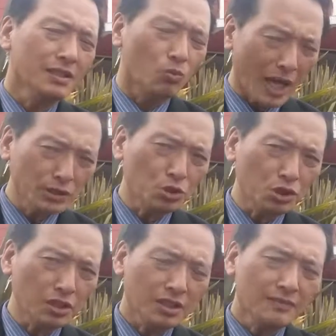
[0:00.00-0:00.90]
湾
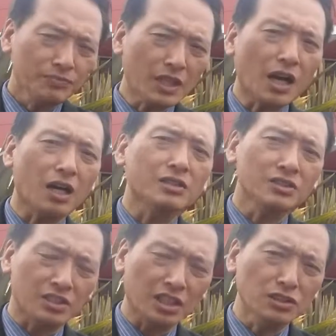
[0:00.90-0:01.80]
区到
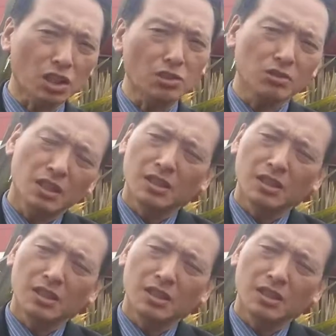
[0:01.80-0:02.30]
德州。